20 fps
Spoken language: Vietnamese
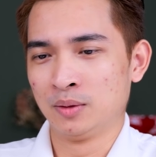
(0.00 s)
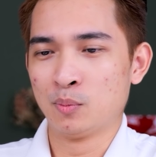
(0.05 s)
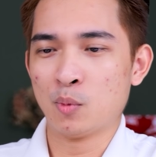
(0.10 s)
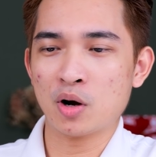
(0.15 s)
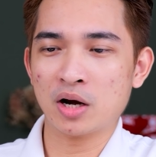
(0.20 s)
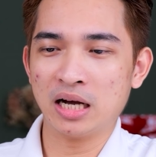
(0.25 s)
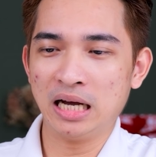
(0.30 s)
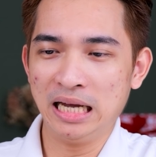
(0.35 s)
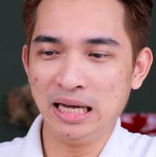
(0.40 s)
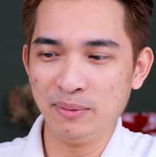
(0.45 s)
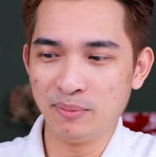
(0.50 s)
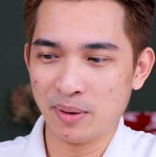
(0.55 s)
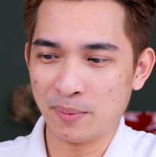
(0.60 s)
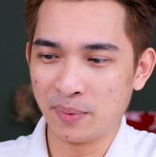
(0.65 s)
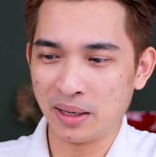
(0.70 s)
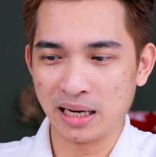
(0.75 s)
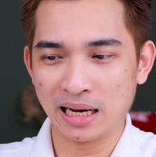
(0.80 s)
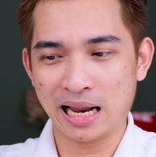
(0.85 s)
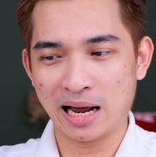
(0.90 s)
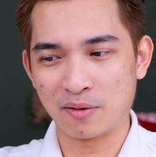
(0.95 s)
Mỗi khi mà
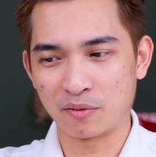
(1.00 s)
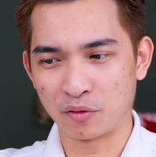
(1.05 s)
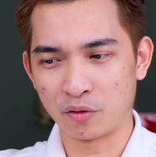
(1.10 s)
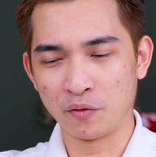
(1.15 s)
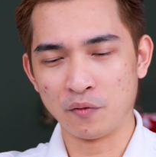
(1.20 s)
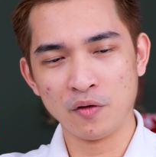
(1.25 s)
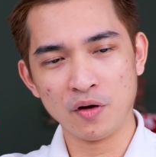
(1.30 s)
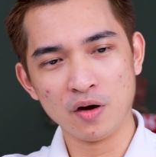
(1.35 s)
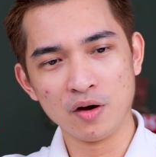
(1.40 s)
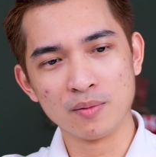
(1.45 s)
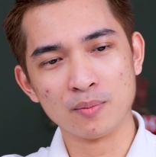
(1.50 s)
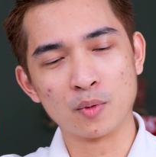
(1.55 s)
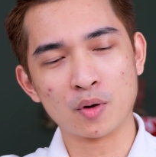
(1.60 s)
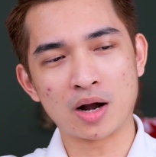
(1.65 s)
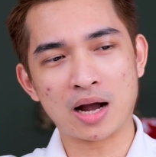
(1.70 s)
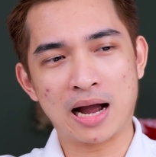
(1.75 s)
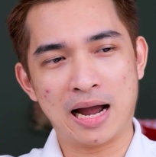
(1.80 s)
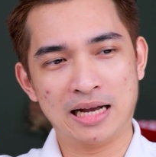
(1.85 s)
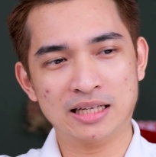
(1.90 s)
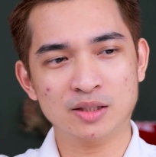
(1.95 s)
mình làm review một
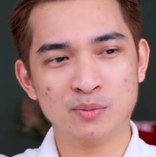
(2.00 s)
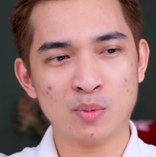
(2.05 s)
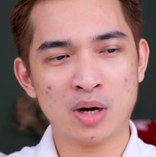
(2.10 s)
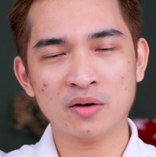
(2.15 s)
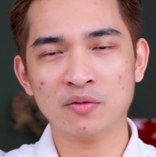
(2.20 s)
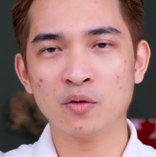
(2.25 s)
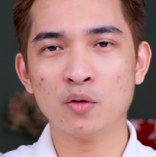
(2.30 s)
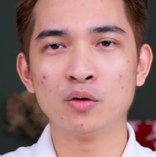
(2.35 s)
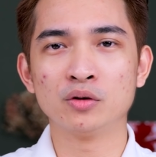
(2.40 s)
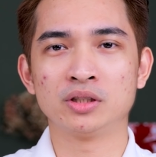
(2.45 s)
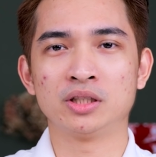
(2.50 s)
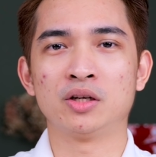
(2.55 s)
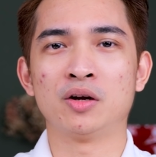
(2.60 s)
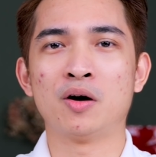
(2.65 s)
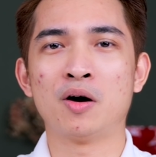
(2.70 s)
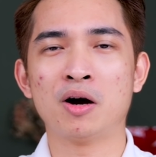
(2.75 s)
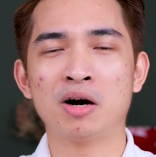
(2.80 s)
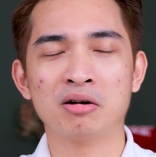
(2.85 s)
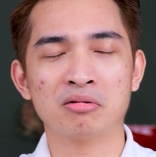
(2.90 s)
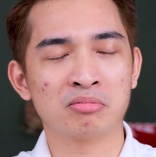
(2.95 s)
cái smartphone gì
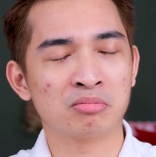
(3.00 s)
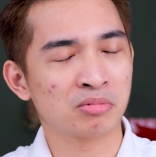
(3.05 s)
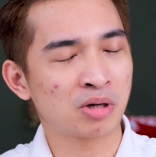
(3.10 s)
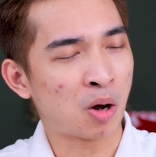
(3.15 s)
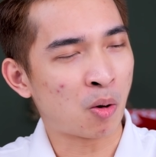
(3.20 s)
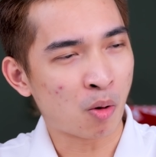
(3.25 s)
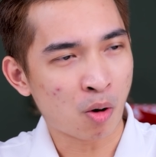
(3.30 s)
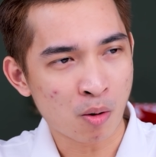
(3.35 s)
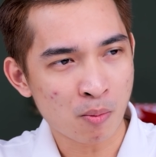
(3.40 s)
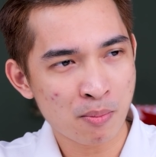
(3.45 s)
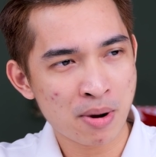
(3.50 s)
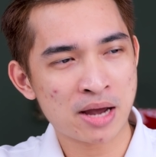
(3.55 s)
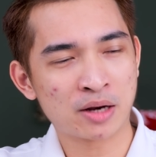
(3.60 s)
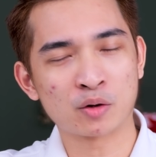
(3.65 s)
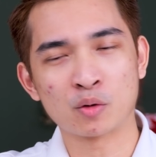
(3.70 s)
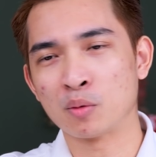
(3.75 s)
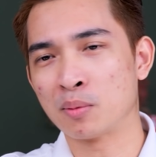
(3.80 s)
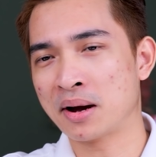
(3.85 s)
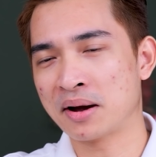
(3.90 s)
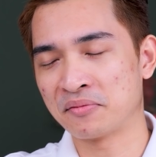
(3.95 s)
đó Đọc comment
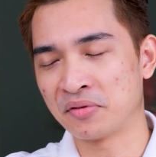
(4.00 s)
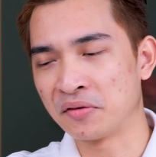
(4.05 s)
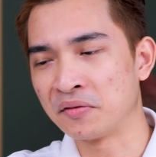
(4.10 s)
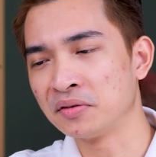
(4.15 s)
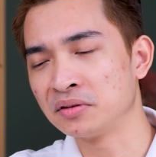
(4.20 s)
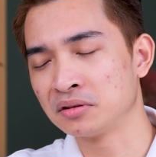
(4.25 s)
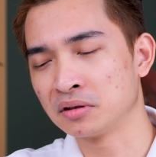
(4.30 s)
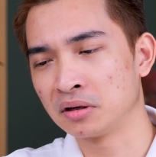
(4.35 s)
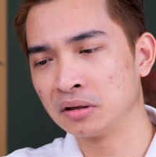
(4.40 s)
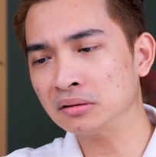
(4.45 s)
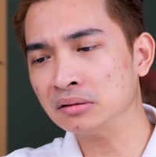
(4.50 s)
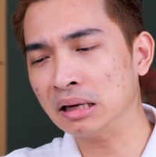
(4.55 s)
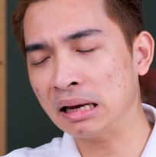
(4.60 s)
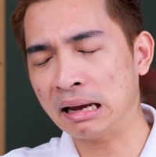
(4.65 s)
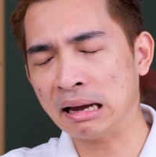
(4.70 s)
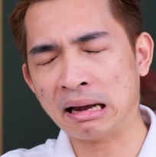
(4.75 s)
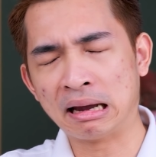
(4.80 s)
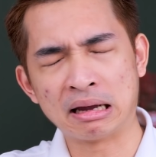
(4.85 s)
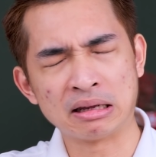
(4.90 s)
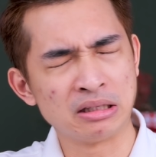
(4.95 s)
của các bạn phía bên dưới
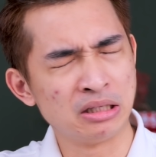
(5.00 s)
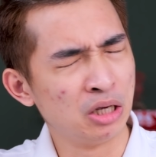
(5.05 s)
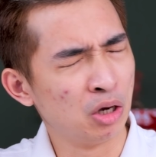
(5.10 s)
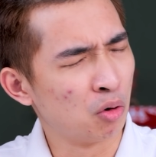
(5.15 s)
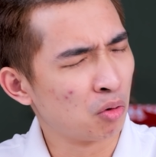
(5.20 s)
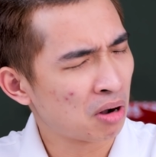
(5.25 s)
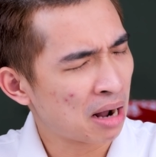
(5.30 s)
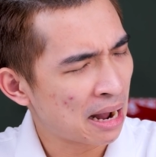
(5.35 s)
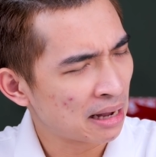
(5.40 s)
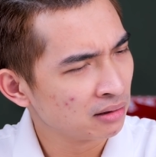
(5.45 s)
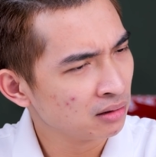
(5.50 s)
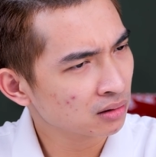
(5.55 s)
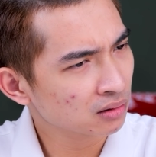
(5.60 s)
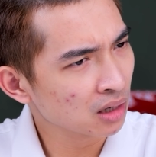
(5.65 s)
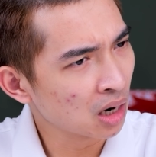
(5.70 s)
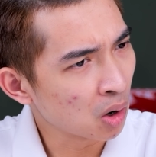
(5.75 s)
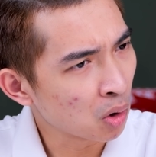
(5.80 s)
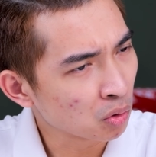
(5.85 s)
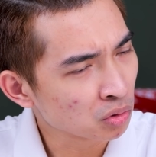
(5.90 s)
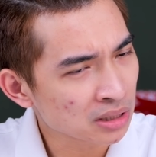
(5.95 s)
Thề nhiều cái nhức
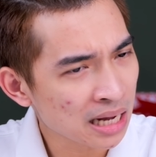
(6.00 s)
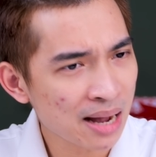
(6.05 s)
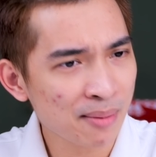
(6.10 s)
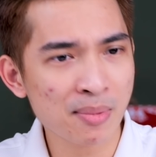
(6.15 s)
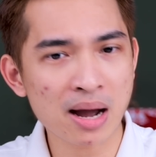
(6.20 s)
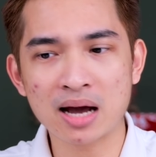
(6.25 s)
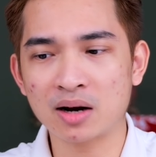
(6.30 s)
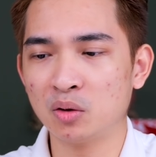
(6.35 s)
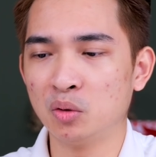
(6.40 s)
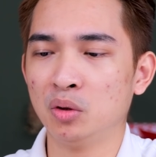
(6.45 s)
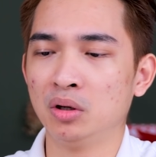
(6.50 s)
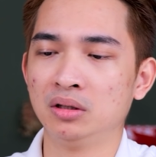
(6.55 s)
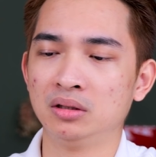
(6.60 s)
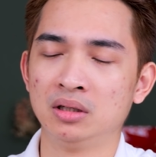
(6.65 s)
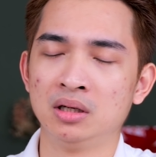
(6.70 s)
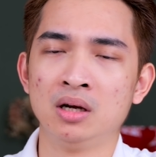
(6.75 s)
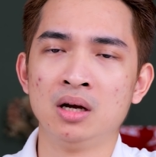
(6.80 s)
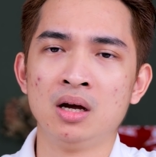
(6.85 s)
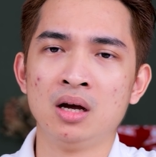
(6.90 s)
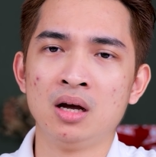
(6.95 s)
đầu dã man luôn
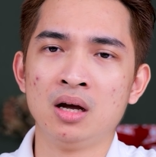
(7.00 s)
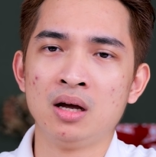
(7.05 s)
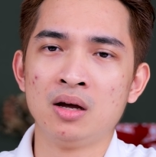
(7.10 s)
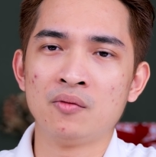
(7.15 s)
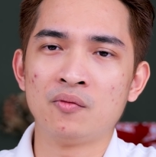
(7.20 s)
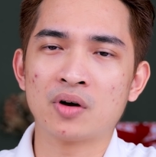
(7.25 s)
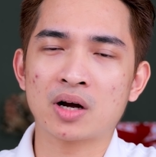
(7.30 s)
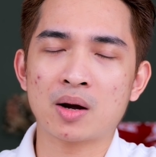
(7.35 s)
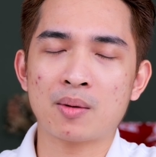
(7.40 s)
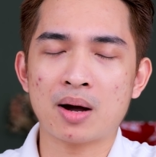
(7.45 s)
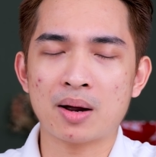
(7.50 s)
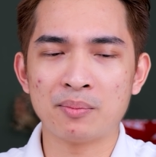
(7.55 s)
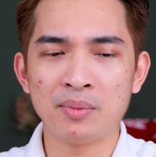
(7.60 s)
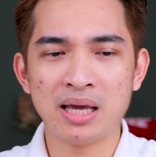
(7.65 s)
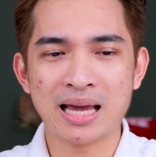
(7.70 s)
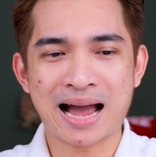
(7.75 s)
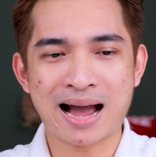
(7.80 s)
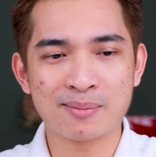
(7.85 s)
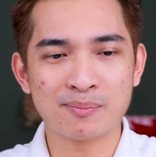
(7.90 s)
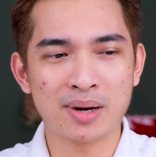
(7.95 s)
Và các bạn bị
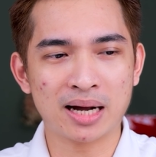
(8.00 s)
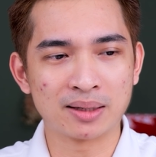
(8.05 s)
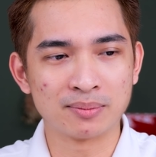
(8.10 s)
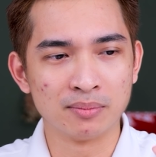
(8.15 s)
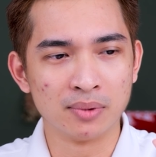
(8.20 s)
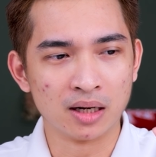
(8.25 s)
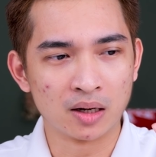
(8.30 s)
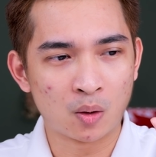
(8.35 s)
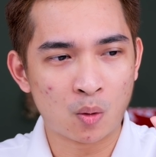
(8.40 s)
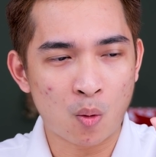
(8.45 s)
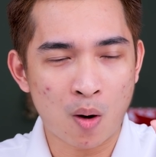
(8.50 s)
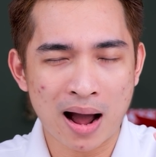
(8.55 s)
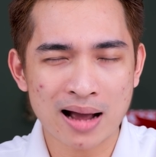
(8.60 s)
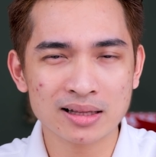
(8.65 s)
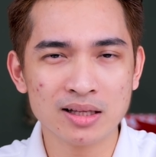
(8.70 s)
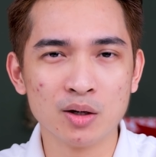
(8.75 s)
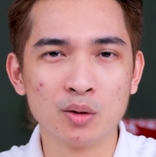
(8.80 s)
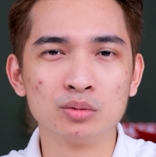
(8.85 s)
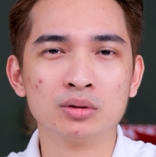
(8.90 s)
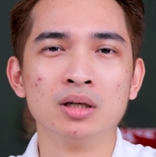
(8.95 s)
ám ảnh bởi quá
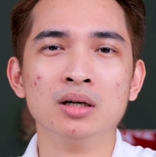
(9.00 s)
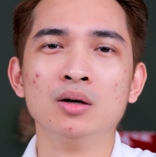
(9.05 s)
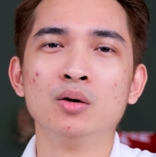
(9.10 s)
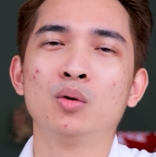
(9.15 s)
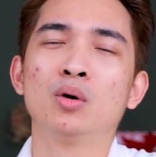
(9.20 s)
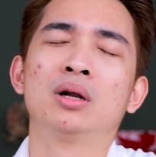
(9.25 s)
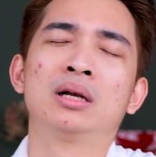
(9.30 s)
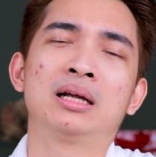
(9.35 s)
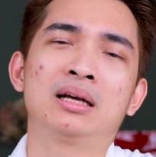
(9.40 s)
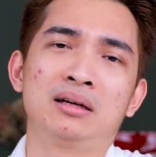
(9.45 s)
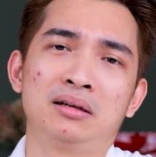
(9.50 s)
nhiều thứ luôn ấy